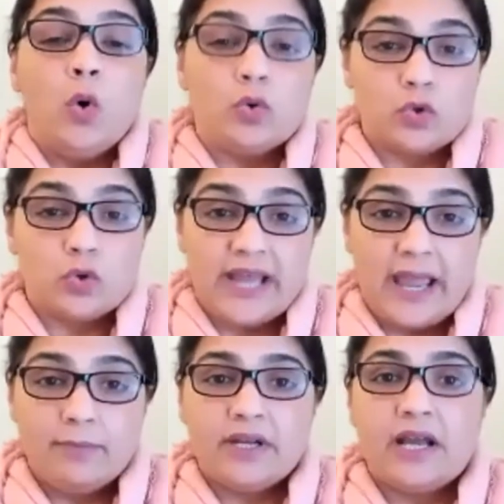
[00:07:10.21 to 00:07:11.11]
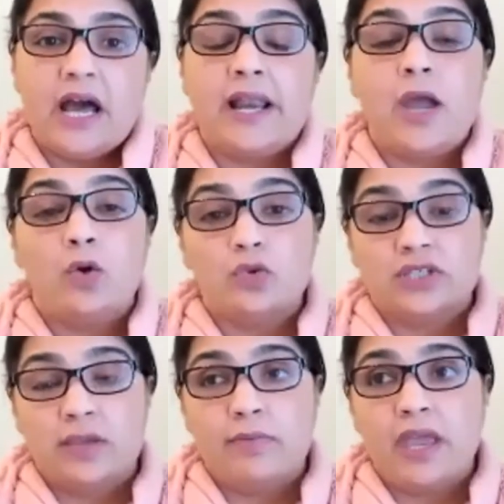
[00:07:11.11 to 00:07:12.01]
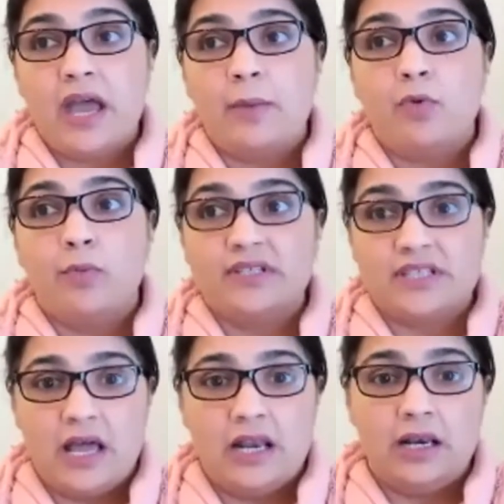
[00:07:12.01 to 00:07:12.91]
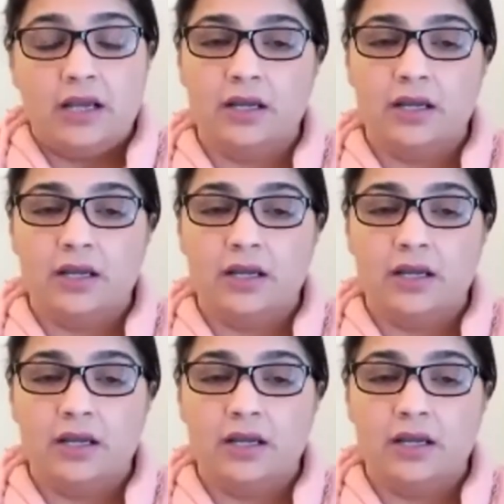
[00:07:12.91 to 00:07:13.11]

usko time darkar hai और उसकी मैं आपको मिसाल